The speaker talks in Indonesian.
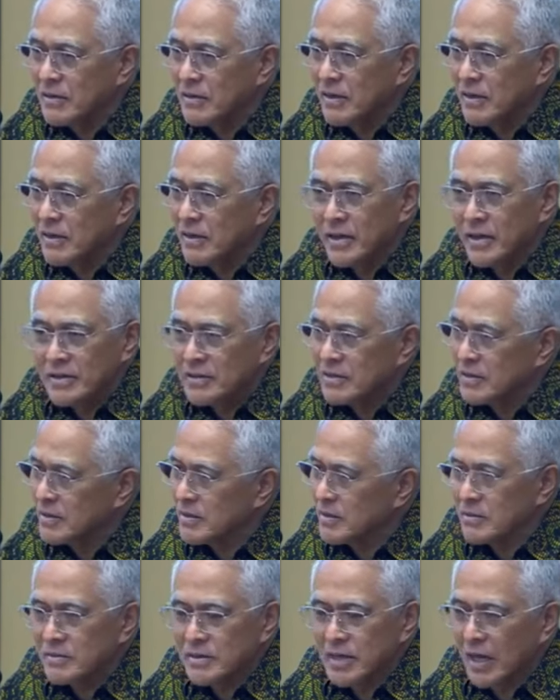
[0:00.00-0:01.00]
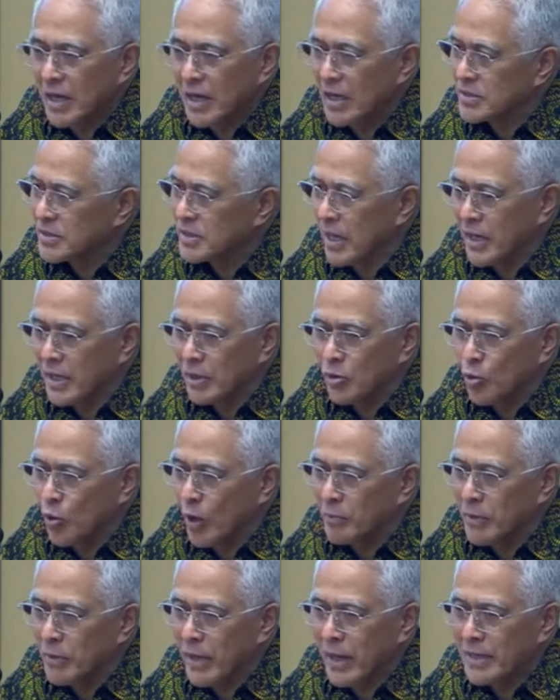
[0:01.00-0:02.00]
ini sangat-sangat
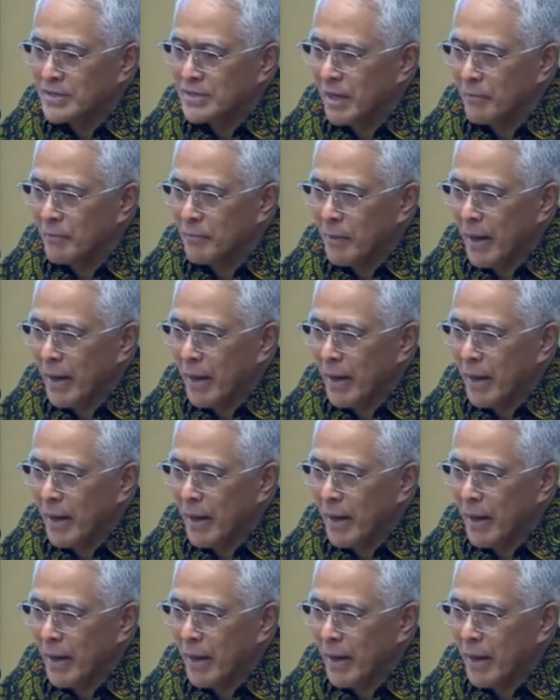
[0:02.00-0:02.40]
luar biasa.